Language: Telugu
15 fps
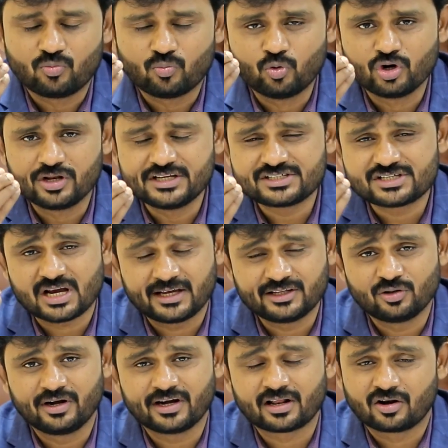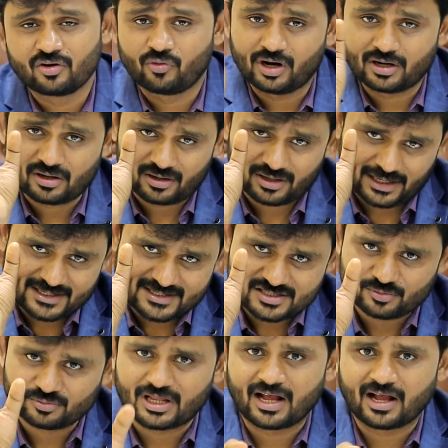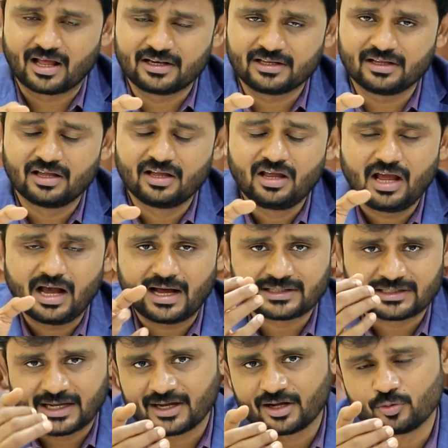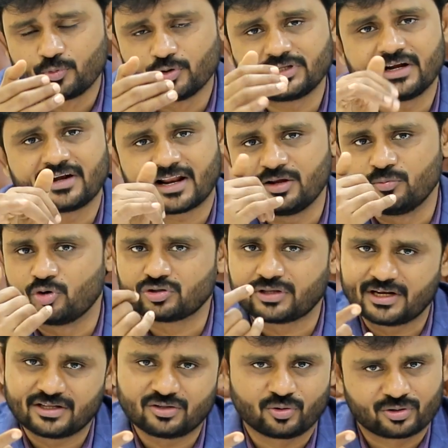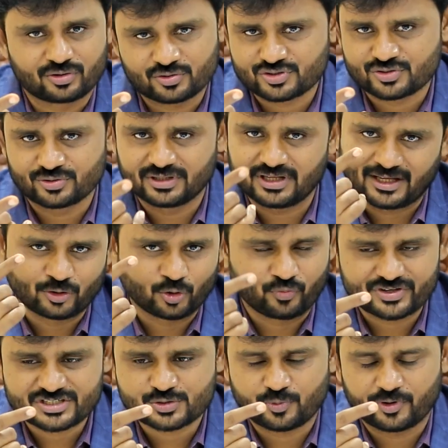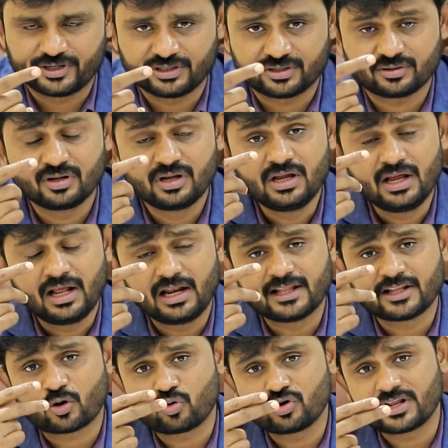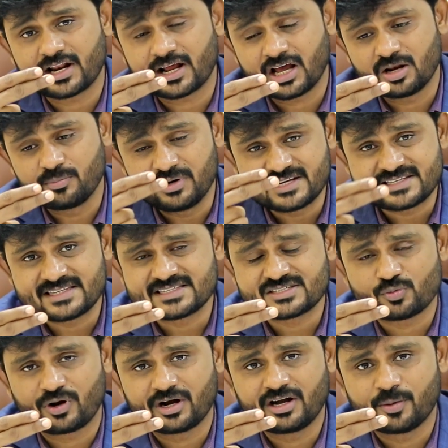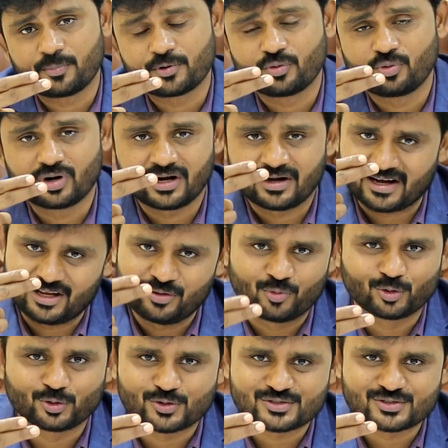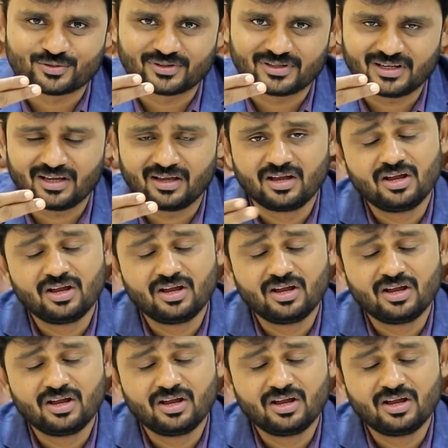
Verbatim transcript: మూడు నుంచి ఐదు లీటర్ల వాటర్ కనీసం తాగాలి ఆ తాగకపోతే డ్రై మౌత్ అనేది ఒకటి వస్తుంది అదొక ఫస్ట్ పాయింట్ లేదా కొన్ని రకాల మెడిసిన్స్ వాడినప్పుడు కూడా డ్రై మౌత్ వస్తుంది